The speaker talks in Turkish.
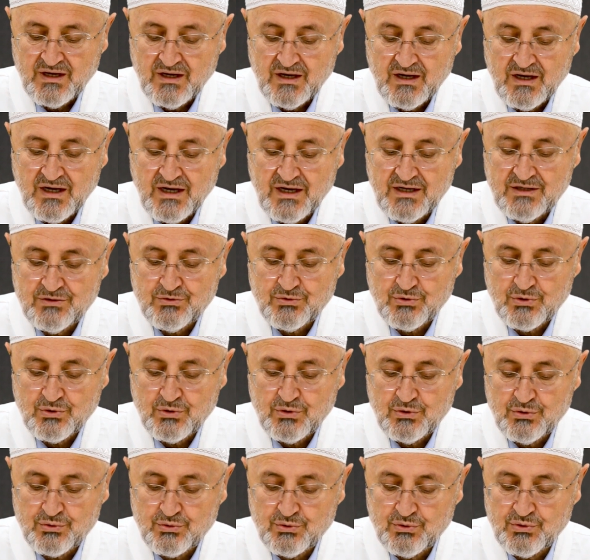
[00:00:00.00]
her
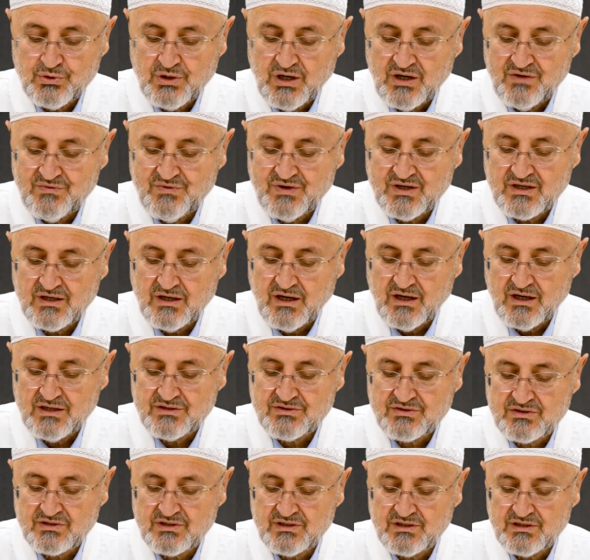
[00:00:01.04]
türlü günah ve
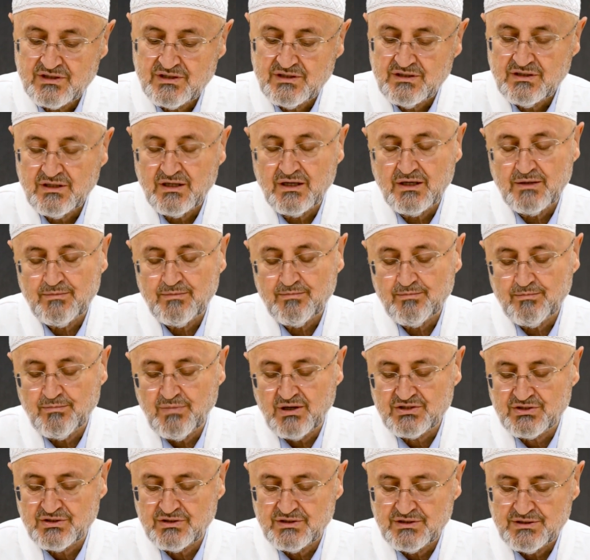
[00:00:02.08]
rahatsızlığın
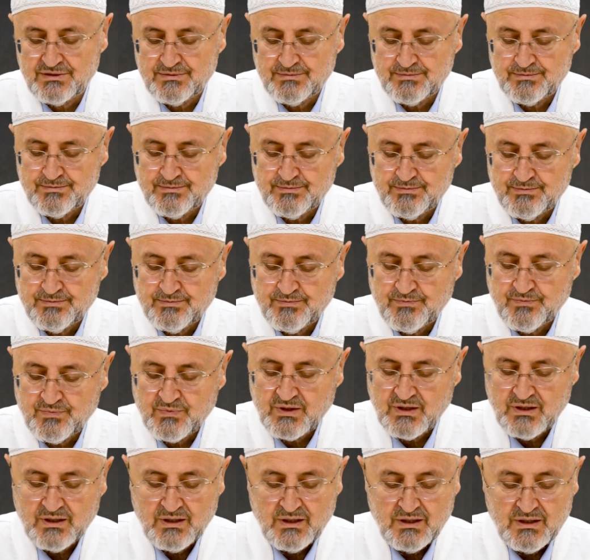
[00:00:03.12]
başıdır.
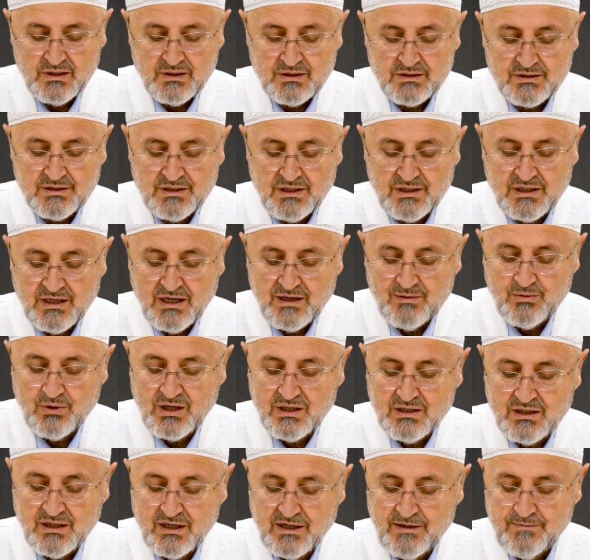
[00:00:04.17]
Cenab-ı
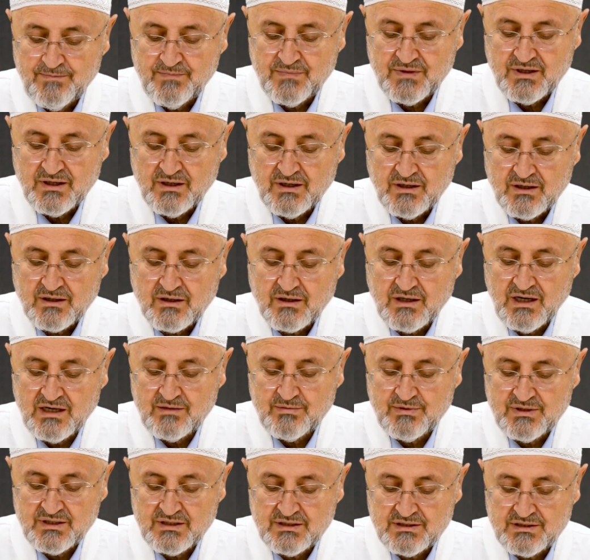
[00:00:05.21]
Allah
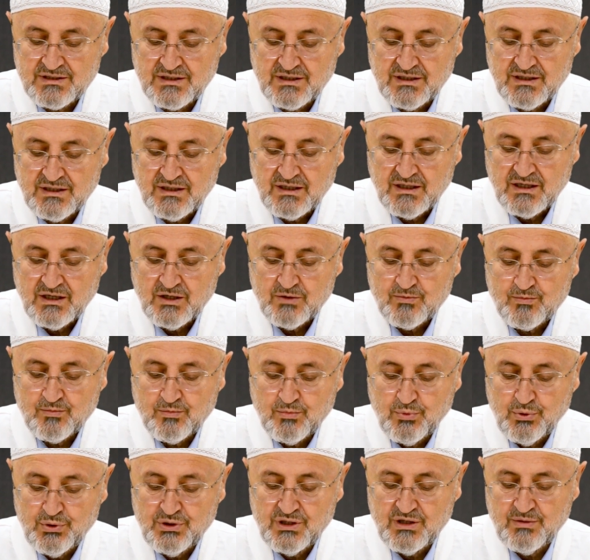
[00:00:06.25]
kalbinizi
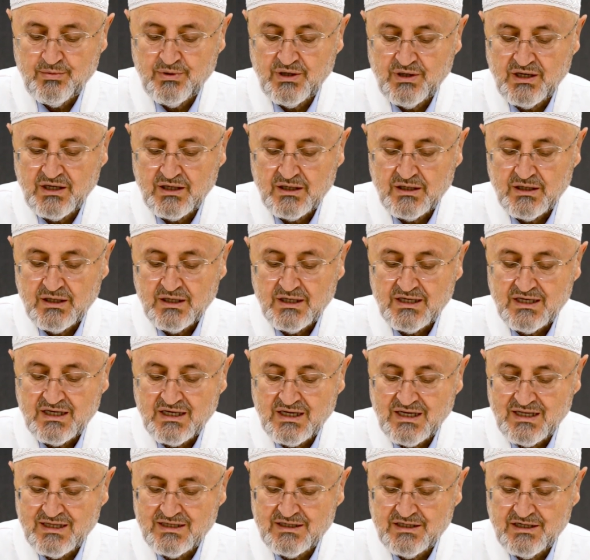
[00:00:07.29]
bu gibi
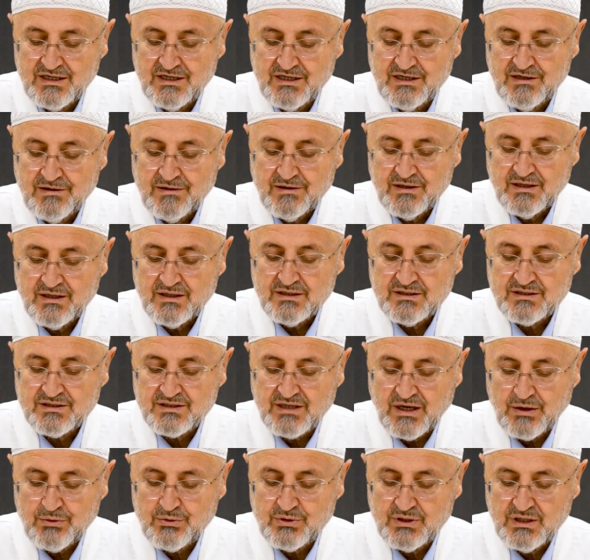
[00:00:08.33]
ilgi,
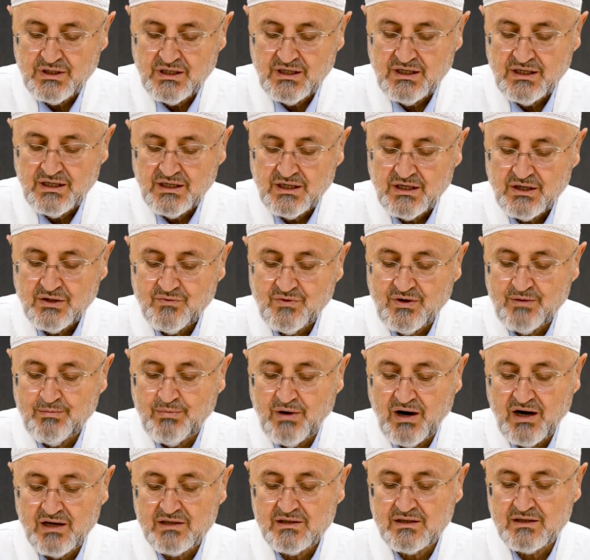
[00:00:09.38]
sevgi ve
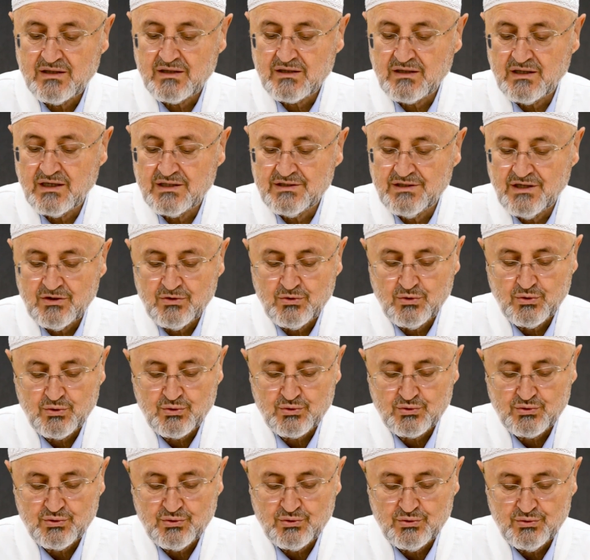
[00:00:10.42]
bağlılıklardan
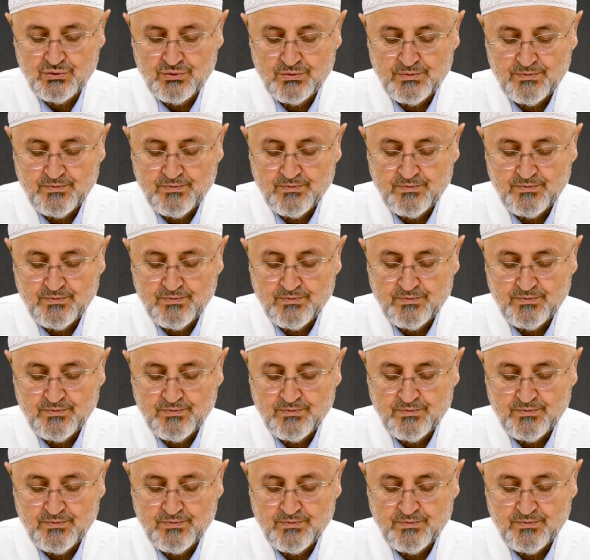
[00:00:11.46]
korusun.